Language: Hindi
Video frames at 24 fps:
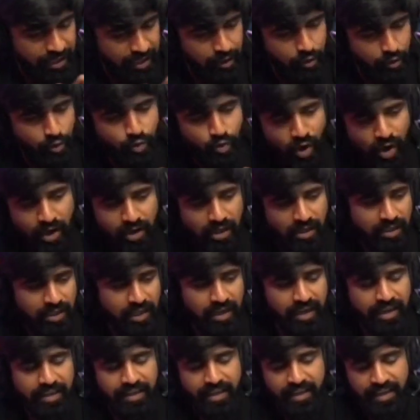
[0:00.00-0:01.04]
ये जो तू हरकत
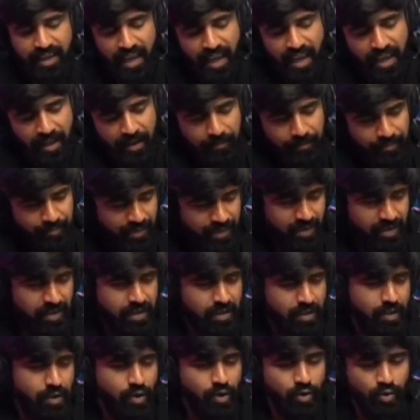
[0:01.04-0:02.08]
कर रहा है ये क्या है
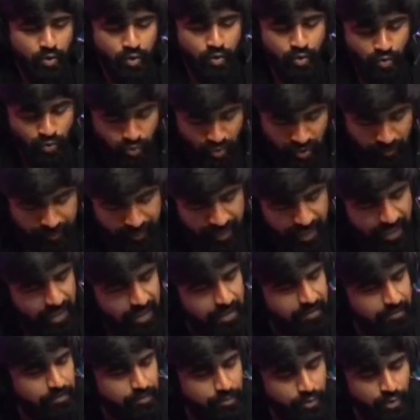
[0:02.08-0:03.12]
तू तु, तुझे
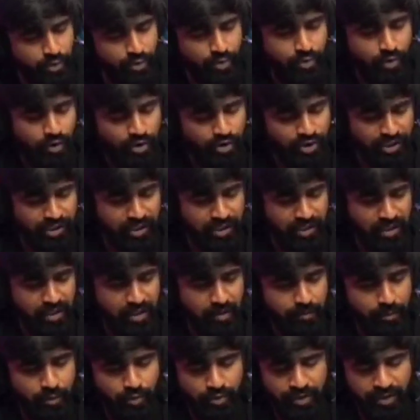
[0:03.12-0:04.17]
पता है ब्रो ऑस्टिन
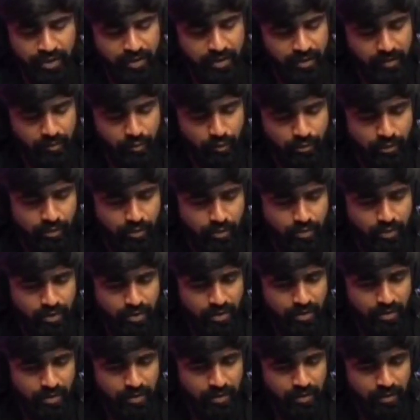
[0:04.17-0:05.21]
मैं तुझे एक चीज़ बोलता हूँ
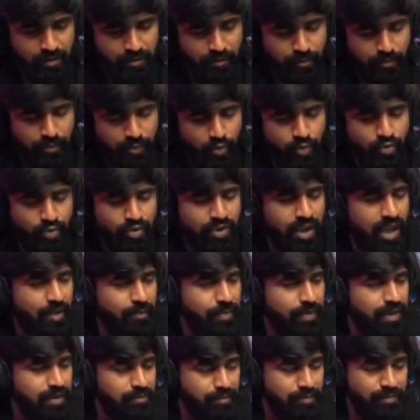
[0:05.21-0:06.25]
तू
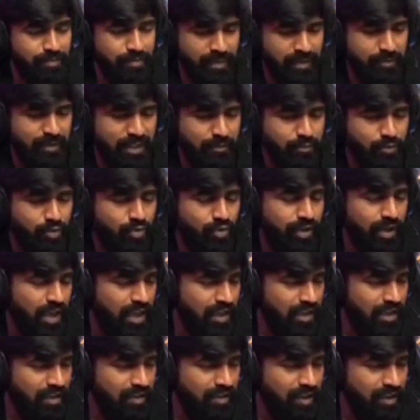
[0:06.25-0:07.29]
जहाँ पे मतलब तू
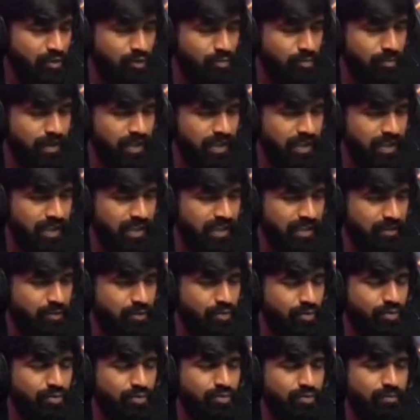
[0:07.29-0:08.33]
क्या करता है रूम में
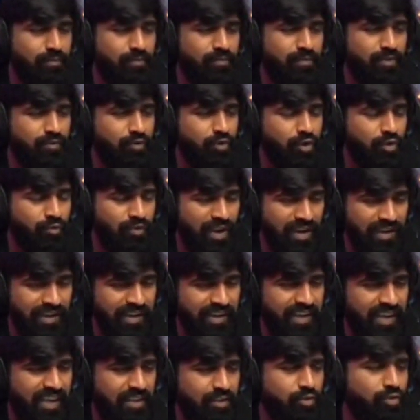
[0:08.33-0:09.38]
तू फूक फाक
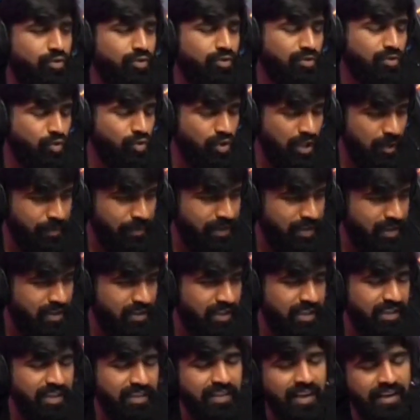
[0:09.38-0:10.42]
के क्या चूतिया पे
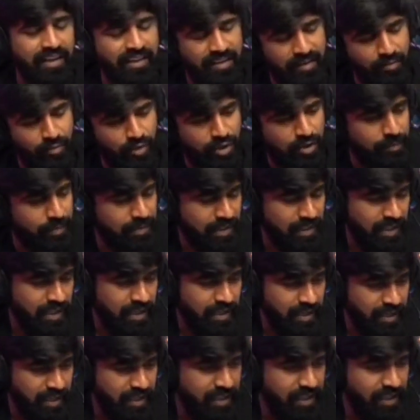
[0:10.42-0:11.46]
करता है ये सारी चीज़ें मुझे पता
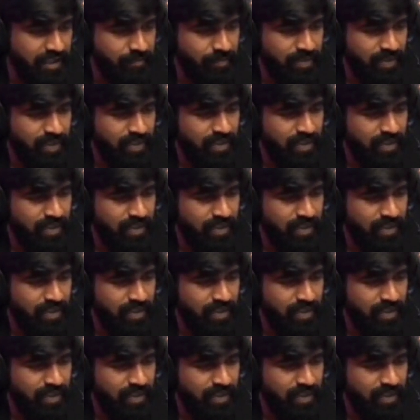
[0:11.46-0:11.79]
है ठीक है